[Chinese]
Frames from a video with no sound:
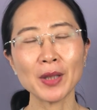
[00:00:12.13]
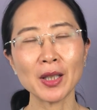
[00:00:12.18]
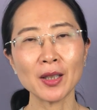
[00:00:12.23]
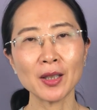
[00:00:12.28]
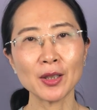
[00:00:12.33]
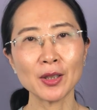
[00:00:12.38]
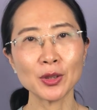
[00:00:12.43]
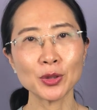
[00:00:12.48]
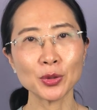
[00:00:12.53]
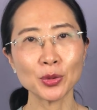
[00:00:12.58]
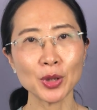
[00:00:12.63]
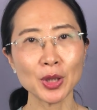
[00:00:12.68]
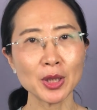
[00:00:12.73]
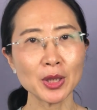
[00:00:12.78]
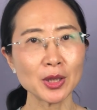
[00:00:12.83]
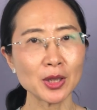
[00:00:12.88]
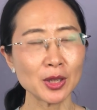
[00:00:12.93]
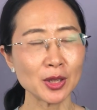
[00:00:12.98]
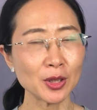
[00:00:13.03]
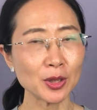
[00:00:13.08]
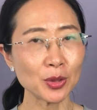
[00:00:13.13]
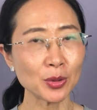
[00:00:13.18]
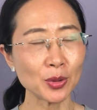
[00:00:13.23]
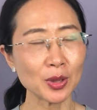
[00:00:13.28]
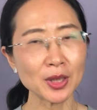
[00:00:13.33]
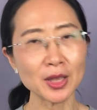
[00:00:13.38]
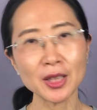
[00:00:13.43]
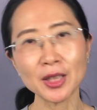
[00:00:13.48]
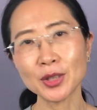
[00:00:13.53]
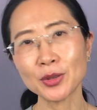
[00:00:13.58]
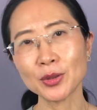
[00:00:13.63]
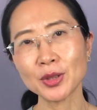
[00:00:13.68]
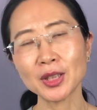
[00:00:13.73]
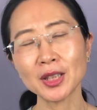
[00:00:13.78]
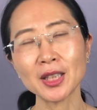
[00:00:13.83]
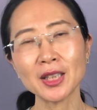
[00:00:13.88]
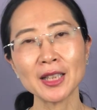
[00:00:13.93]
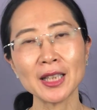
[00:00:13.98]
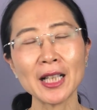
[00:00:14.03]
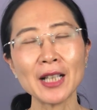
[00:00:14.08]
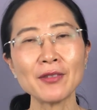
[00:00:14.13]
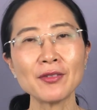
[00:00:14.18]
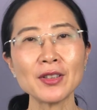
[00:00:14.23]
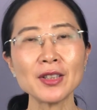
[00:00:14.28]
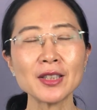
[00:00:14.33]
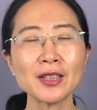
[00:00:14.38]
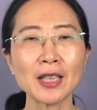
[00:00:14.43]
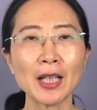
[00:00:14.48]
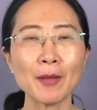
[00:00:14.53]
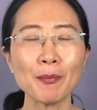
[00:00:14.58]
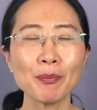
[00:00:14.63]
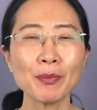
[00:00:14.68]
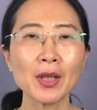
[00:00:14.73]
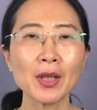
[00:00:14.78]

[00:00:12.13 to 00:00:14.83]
呃，随时学习，随时跟大家分享。